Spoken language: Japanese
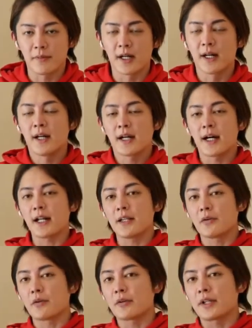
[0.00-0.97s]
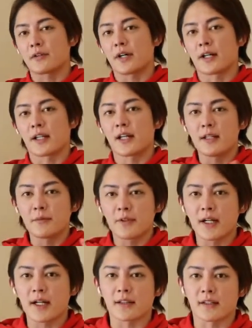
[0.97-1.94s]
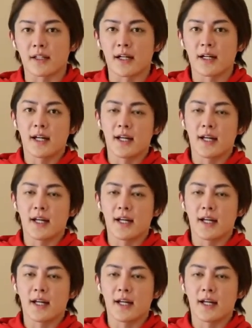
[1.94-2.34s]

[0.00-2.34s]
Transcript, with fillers: まあ、仮にコロナとかが何にもなかったら、